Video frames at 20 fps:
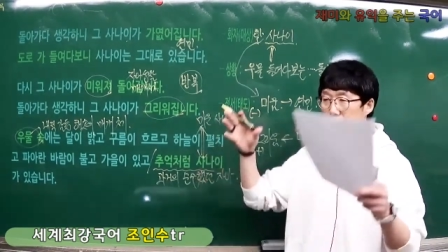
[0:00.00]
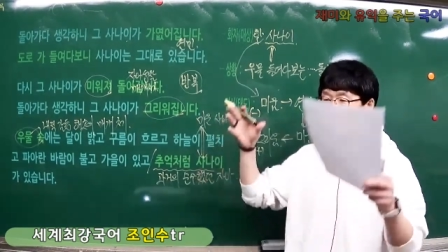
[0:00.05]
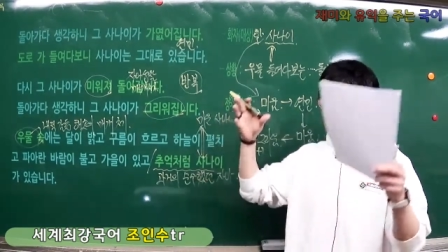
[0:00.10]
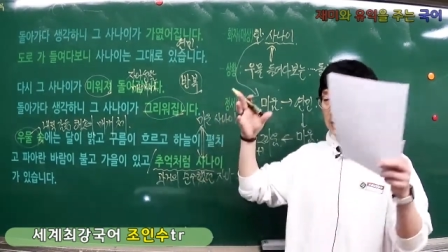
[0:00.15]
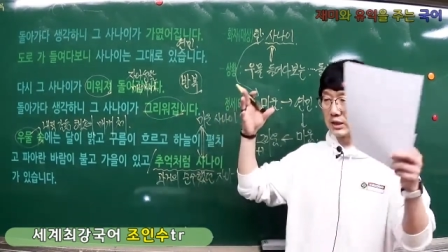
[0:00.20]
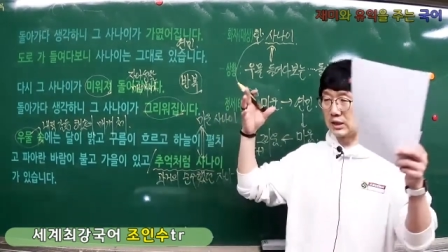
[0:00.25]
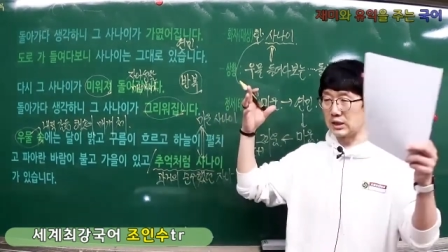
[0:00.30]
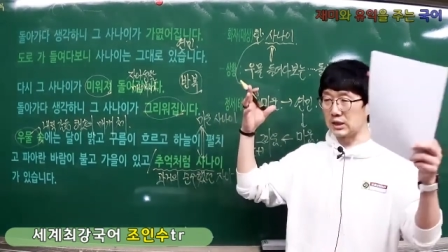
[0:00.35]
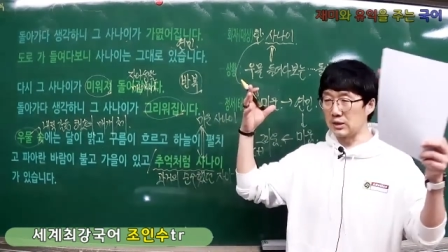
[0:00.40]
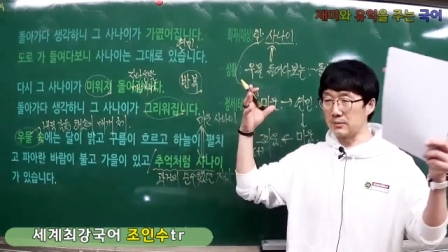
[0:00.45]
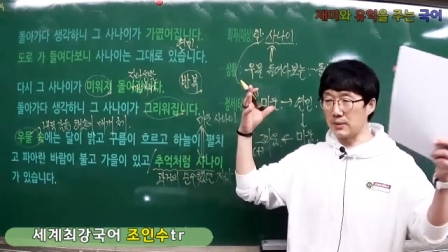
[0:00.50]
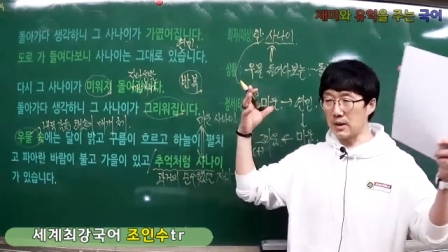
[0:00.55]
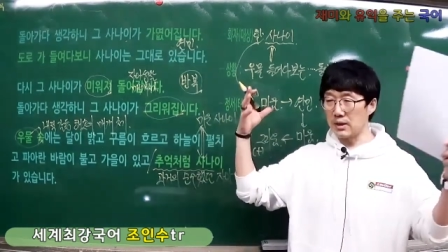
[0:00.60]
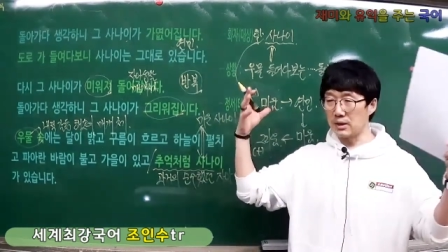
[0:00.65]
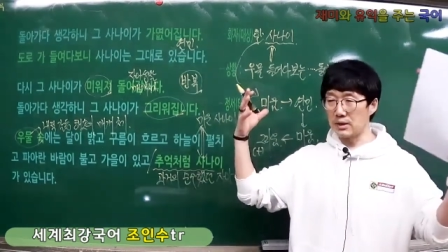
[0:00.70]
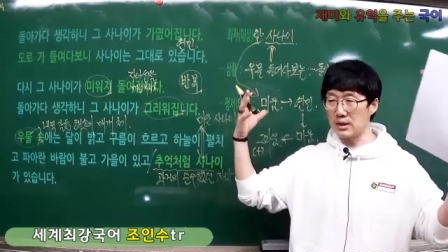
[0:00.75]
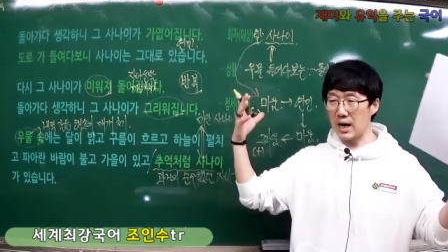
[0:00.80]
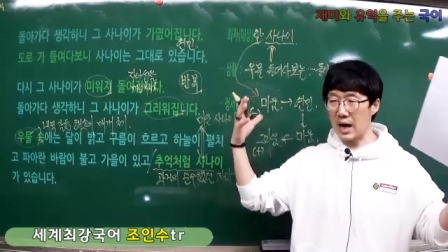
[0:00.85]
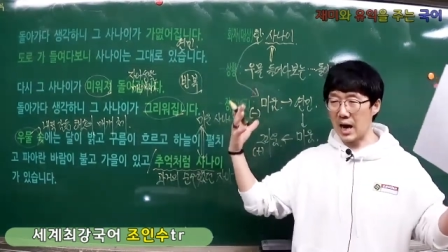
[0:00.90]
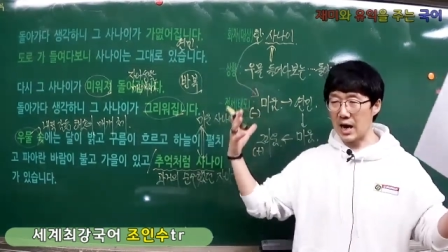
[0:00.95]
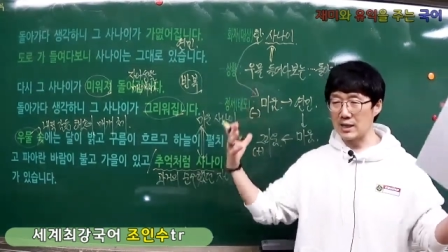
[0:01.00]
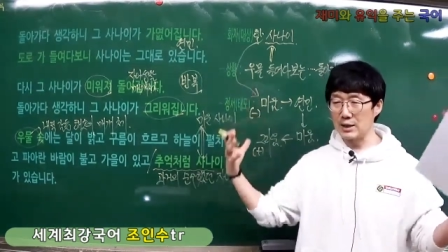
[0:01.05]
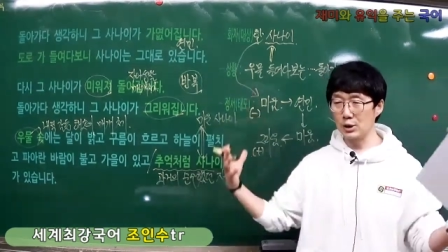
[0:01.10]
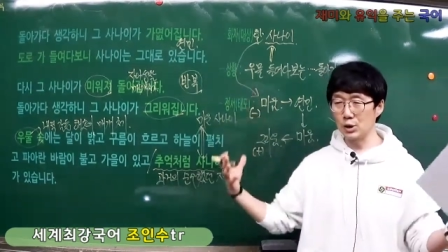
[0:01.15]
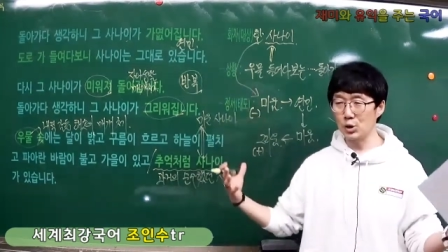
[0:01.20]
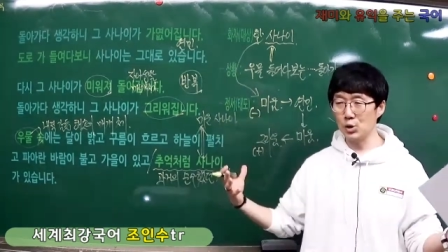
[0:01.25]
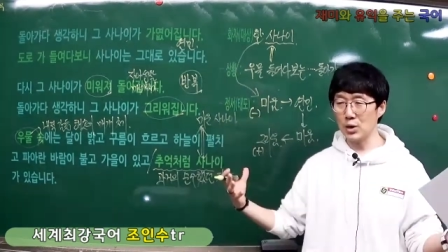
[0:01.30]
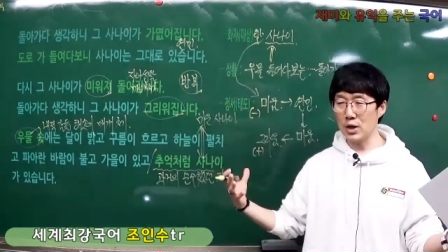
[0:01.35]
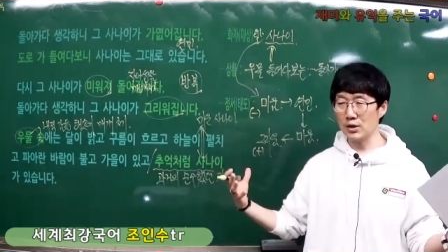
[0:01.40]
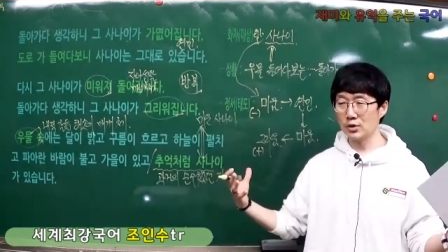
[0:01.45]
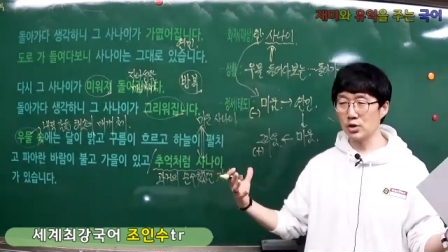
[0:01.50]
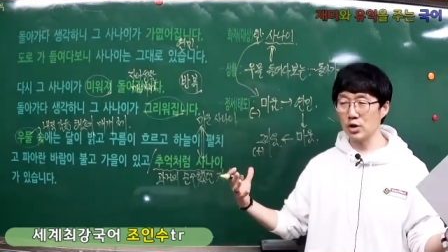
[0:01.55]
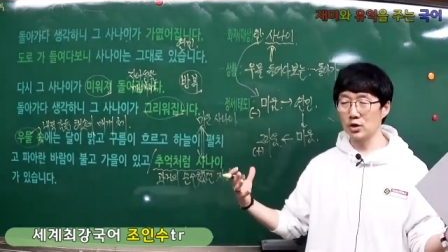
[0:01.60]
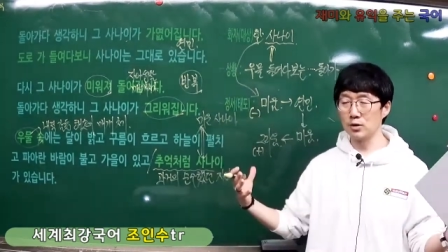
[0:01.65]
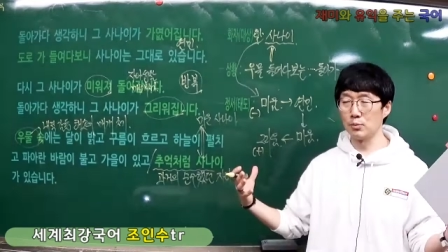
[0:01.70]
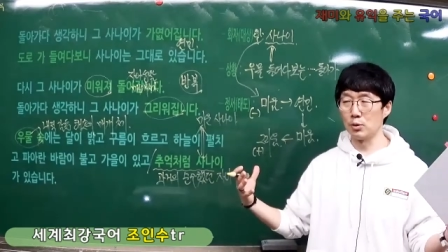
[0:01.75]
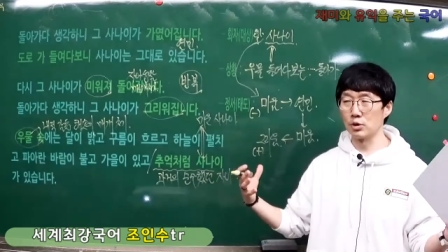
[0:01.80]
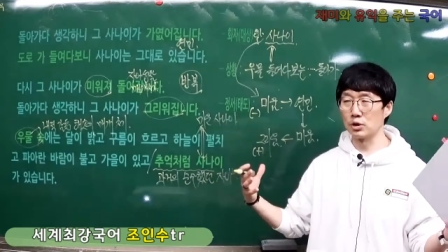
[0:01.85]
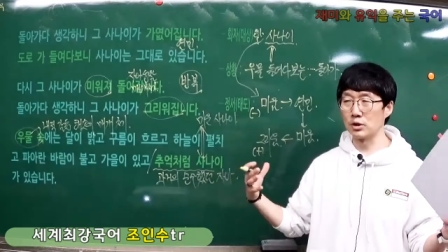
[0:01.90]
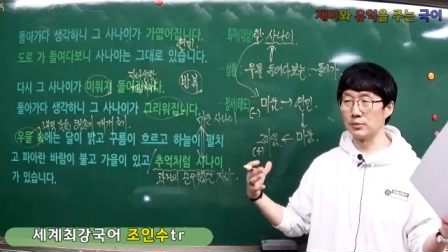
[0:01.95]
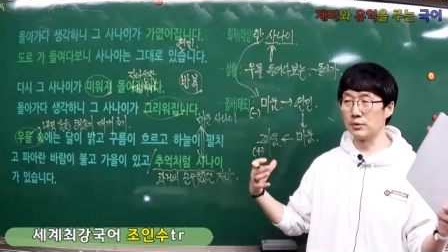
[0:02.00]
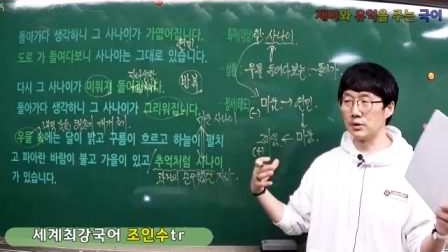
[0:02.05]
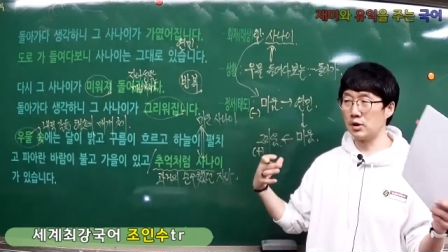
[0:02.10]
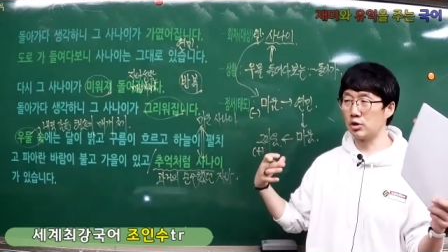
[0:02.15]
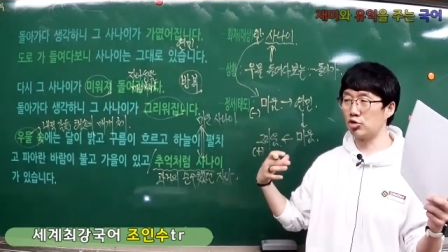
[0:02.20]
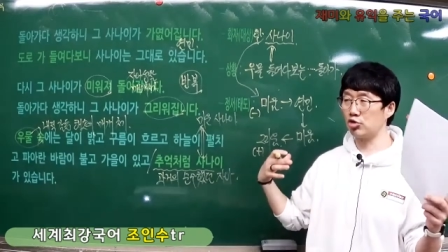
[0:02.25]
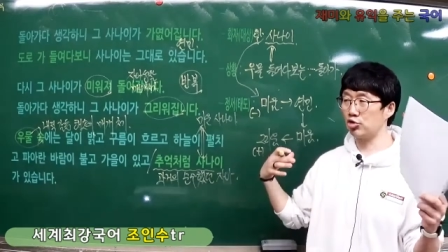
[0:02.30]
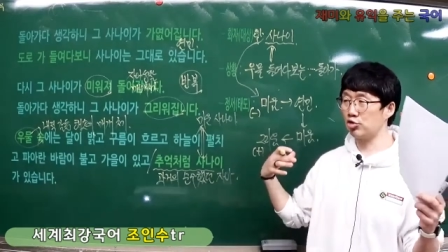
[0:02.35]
지금의 그 안 좋았던 모습을